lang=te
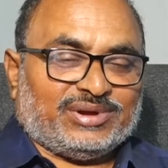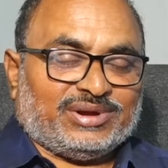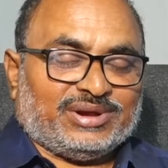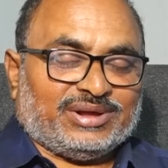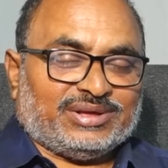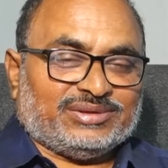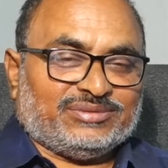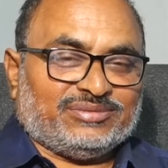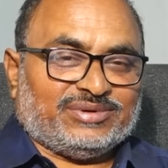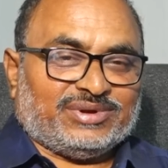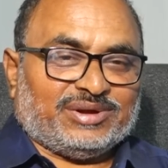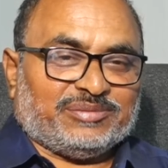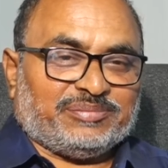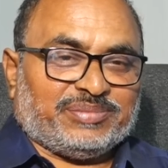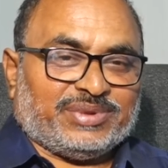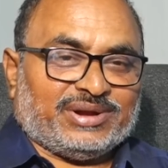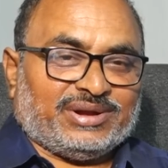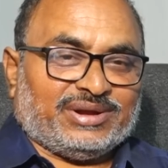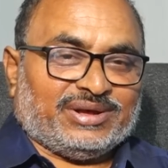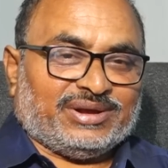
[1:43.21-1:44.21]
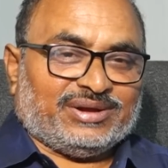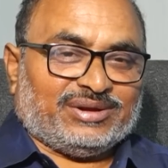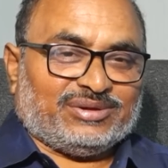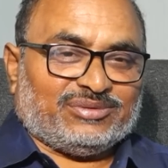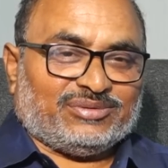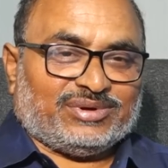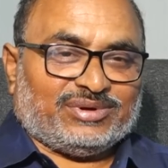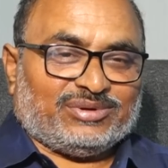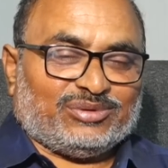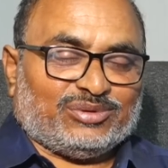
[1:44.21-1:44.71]
అనేది వీళ్ళ
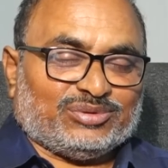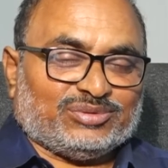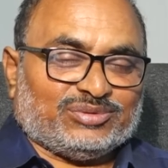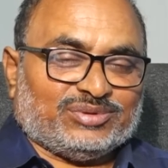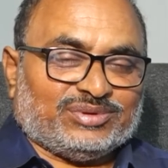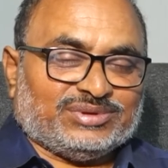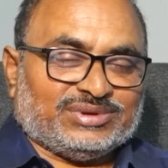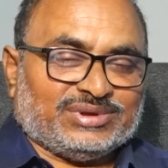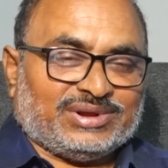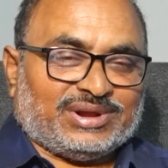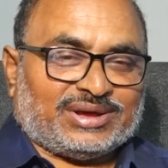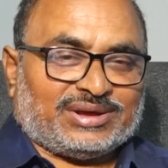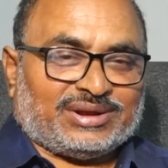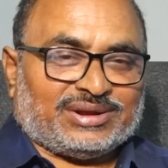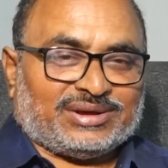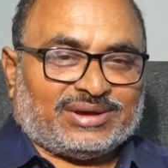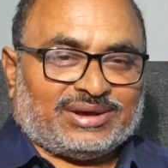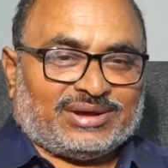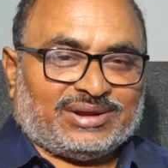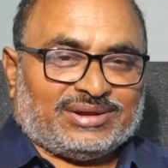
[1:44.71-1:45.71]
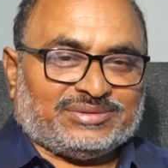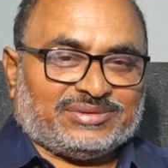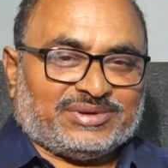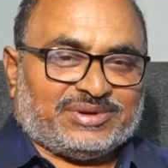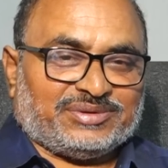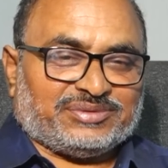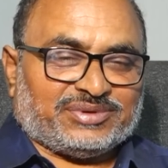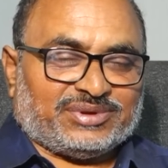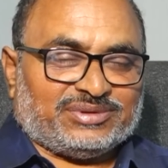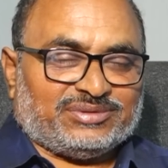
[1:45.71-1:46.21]
పెళ్ళైనటువంటి రోజు నుంచి రకరకాల
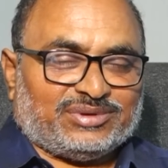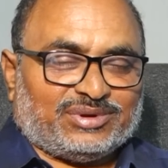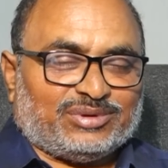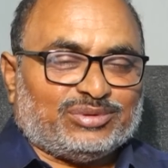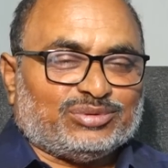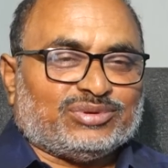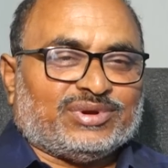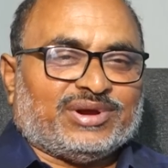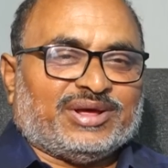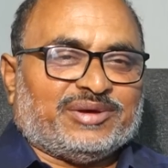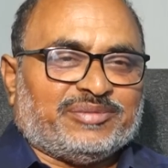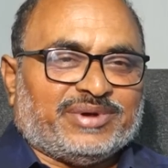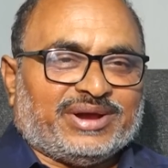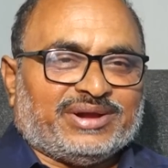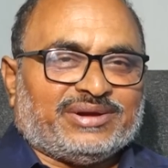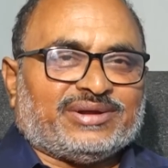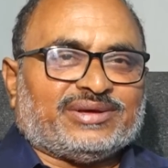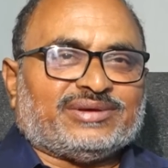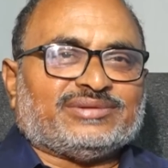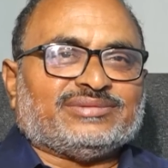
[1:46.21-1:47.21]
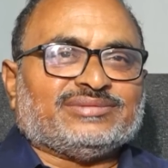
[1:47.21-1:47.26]
చర్చలు జరుగుతున్నాయి బయట